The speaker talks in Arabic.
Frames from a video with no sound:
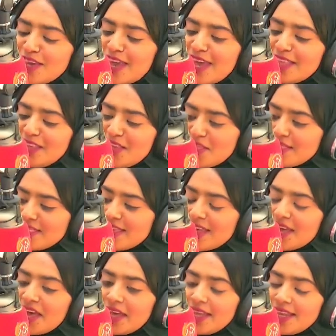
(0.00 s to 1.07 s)

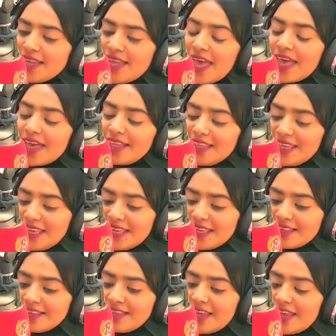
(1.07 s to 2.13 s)
حديثنا عن
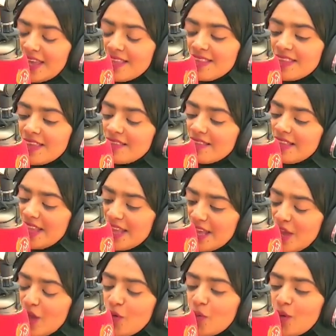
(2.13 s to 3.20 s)
حديد
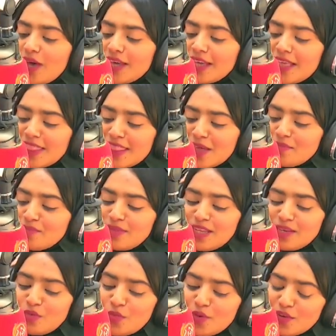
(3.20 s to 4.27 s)
التسليح وينضم
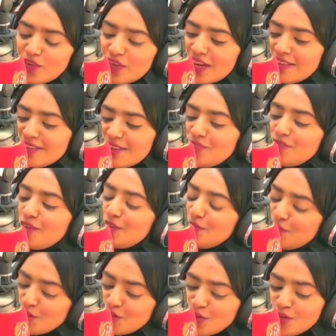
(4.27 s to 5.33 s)
لي مباشره في
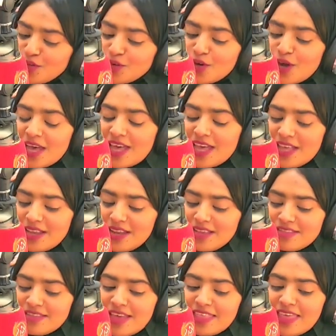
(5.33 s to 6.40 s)
الاستوديو
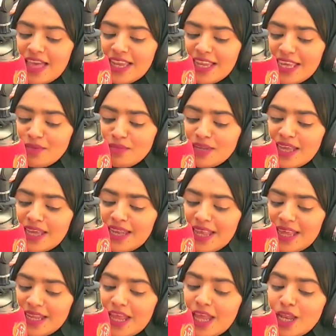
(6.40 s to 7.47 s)
الاستاذ علي بن
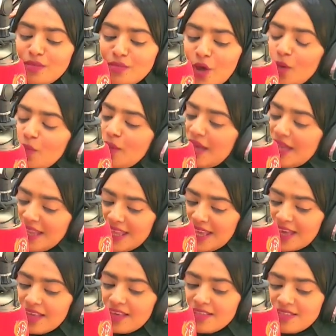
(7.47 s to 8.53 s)
هلال
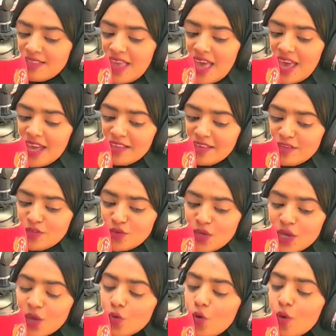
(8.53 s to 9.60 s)
المقبالي اخصائي
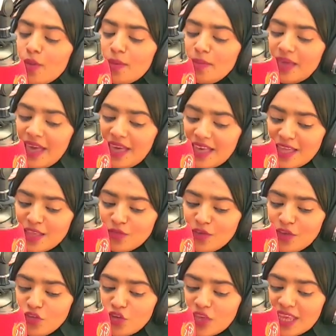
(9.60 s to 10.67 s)
تسويق ومبيعات
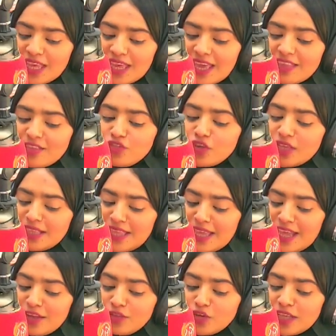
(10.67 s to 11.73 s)
في شركه
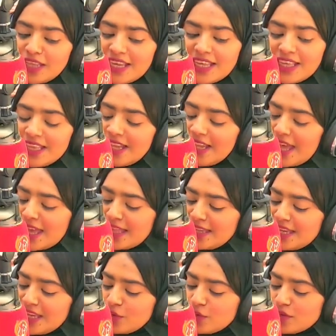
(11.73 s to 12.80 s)
جندال شديد
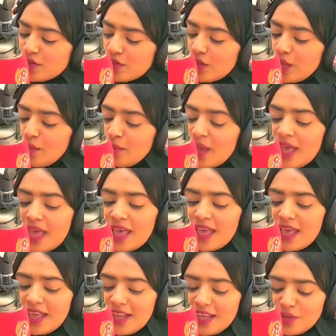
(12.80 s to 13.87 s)
للحديد والصلب
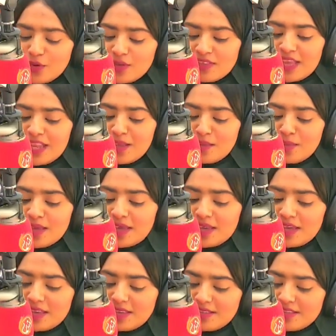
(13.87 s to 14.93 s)
اهلا وسهلا
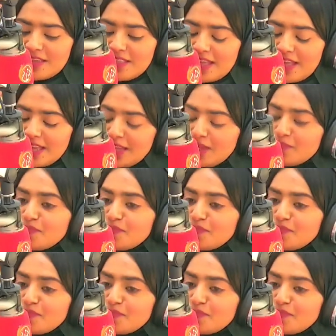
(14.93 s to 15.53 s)
بك استاذ علي